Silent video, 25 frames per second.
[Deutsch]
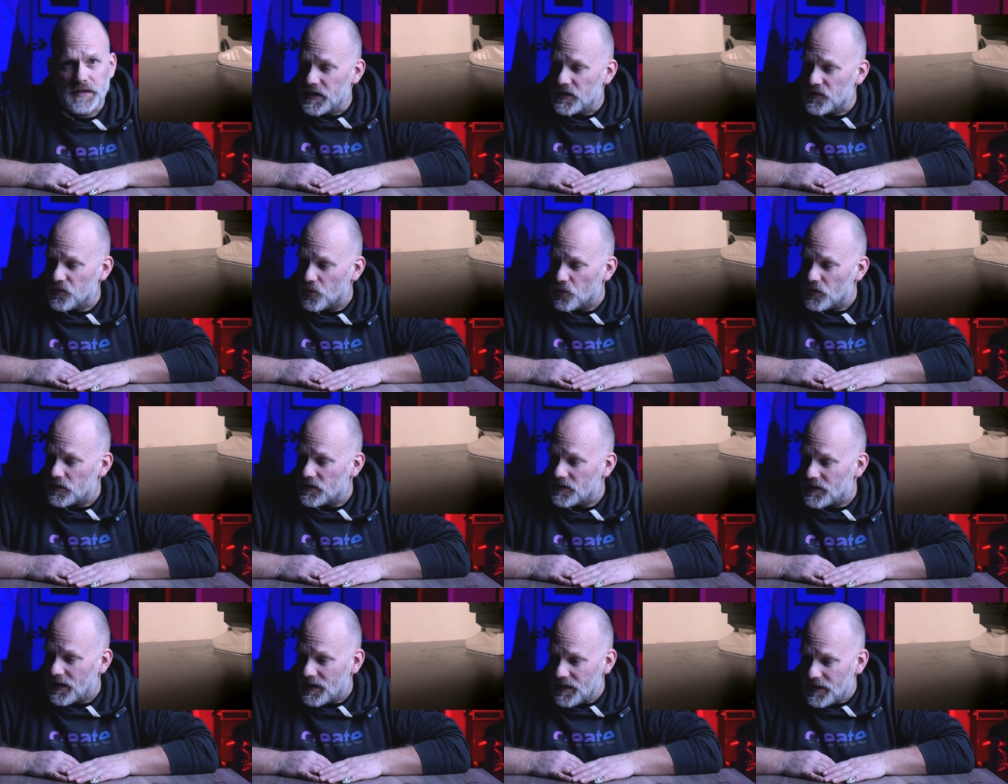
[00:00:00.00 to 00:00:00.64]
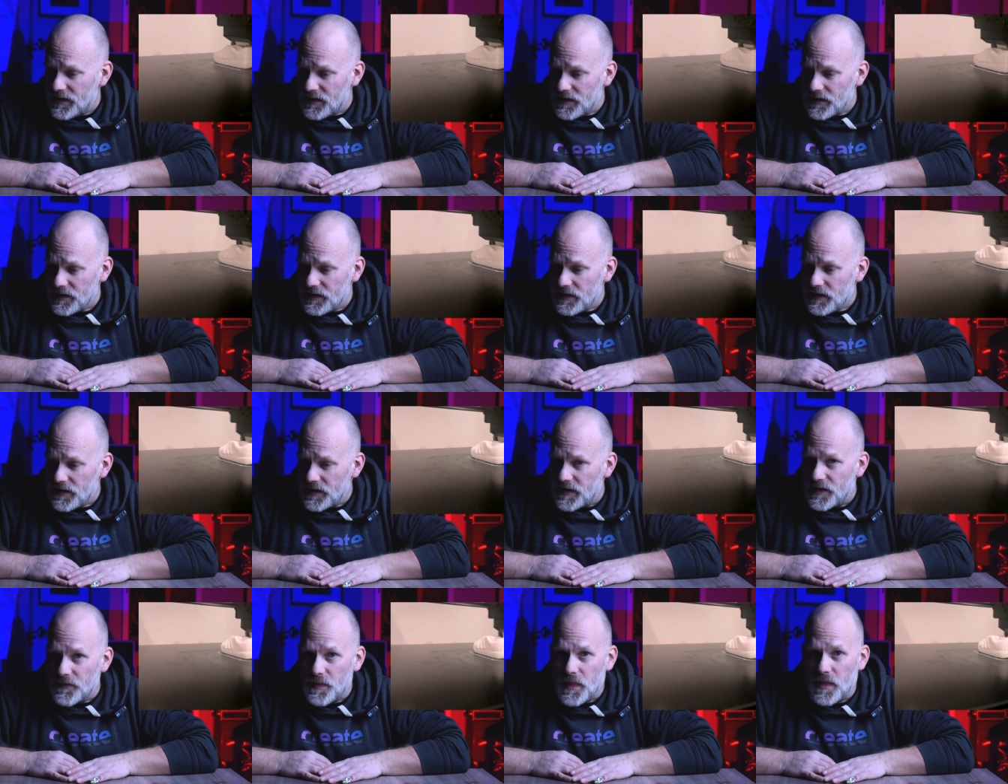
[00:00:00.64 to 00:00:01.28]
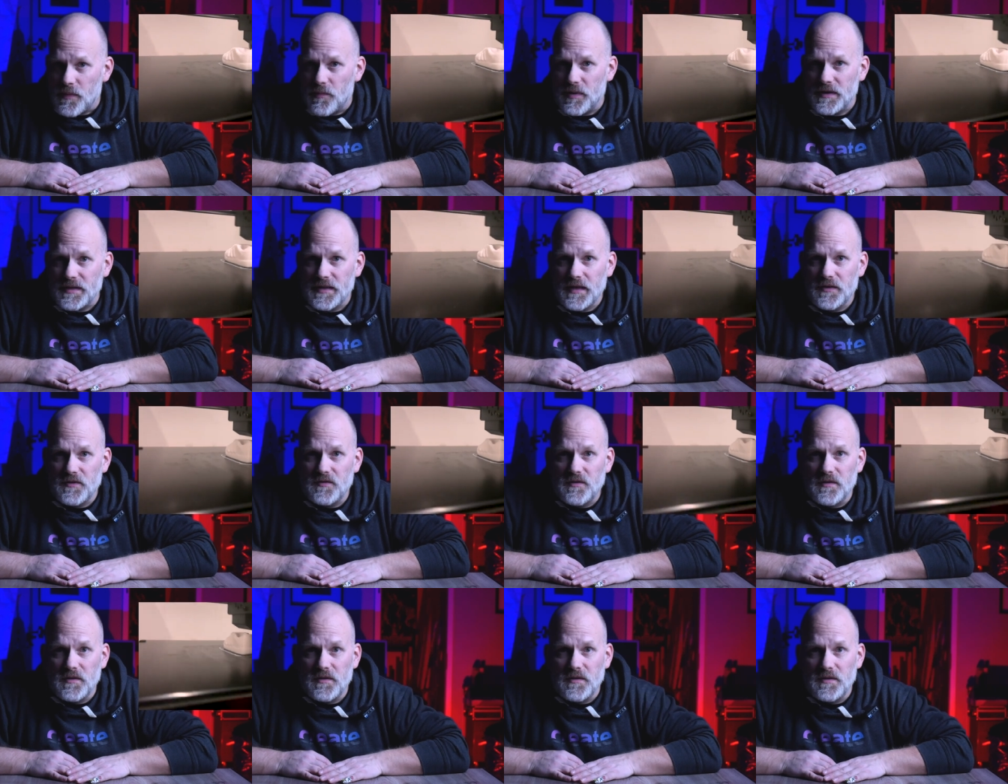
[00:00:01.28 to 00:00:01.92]
So, dann bin ich da
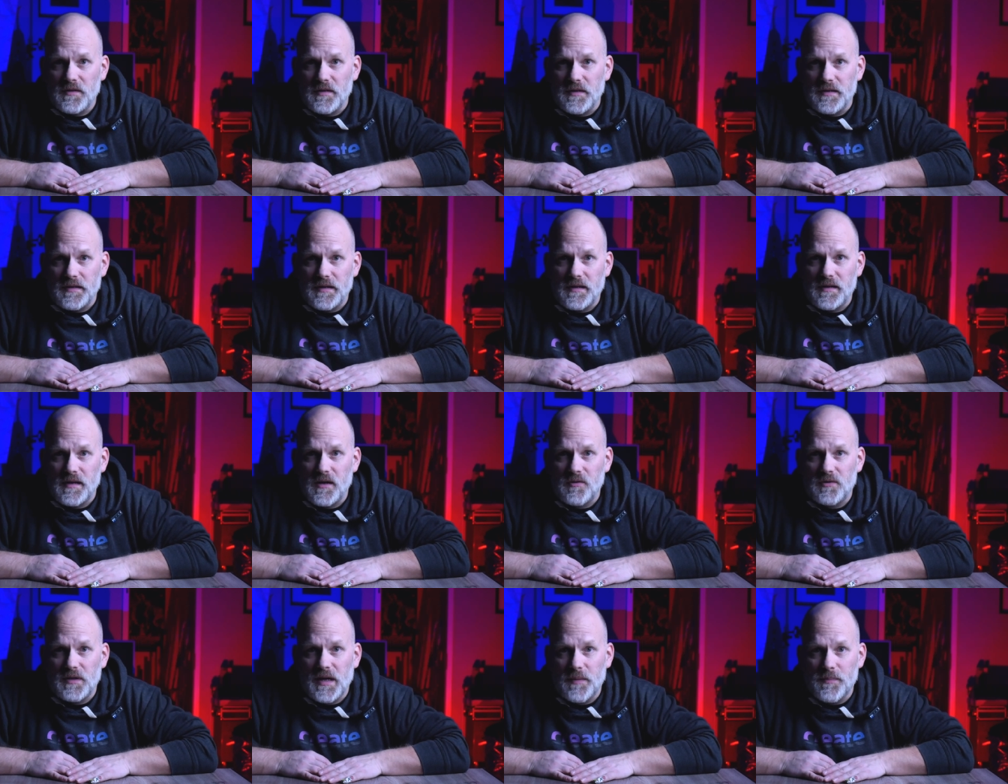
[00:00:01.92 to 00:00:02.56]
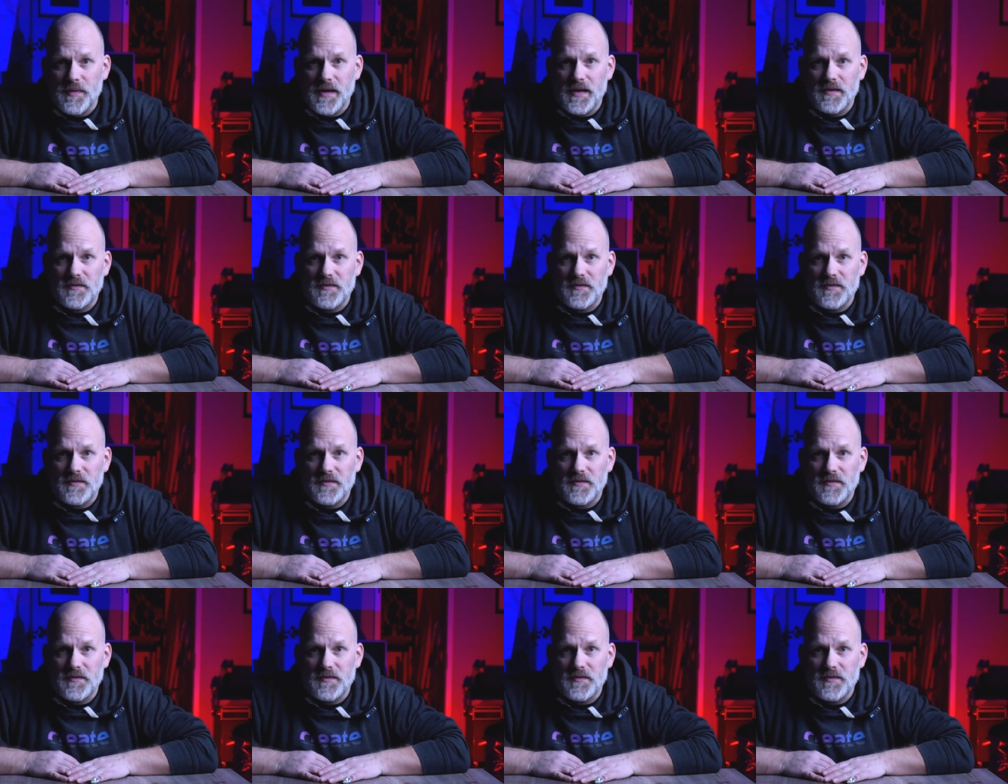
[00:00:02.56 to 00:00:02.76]
hingegangen und habe